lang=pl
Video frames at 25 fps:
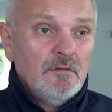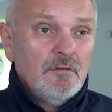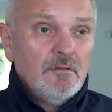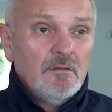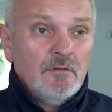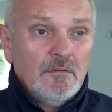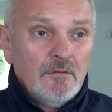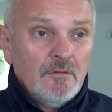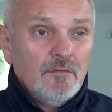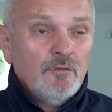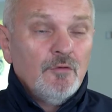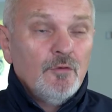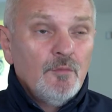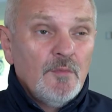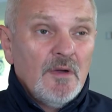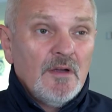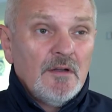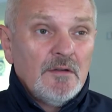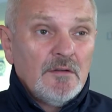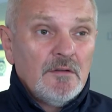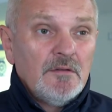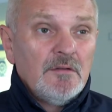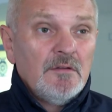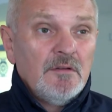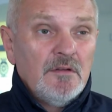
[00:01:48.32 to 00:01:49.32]

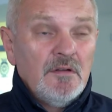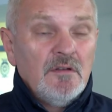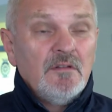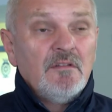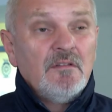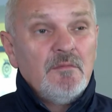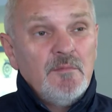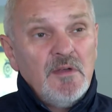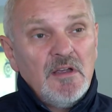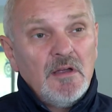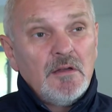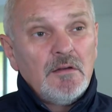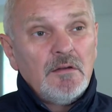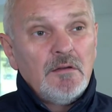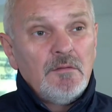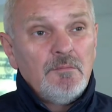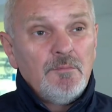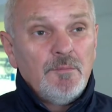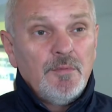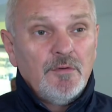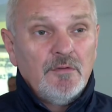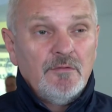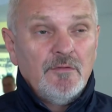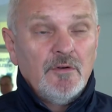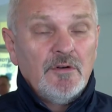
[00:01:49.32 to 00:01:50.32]
Suma tych zmian
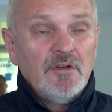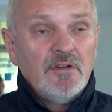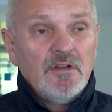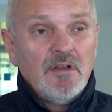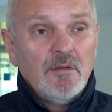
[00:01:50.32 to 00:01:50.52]
pozwoli